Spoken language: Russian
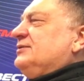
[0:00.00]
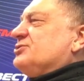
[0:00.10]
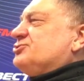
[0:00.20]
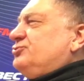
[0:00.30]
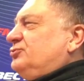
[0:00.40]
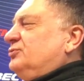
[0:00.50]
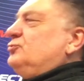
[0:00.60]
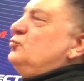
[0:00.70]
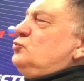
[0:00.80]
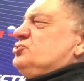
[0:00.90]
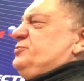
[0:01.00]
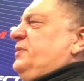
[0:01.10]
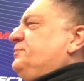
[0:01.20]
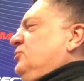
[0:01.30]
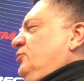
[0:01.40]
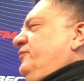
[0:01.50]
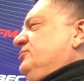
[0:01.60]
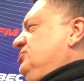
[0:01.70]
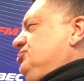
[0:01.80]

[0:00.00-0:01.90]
Так что, ну, можете попробовать,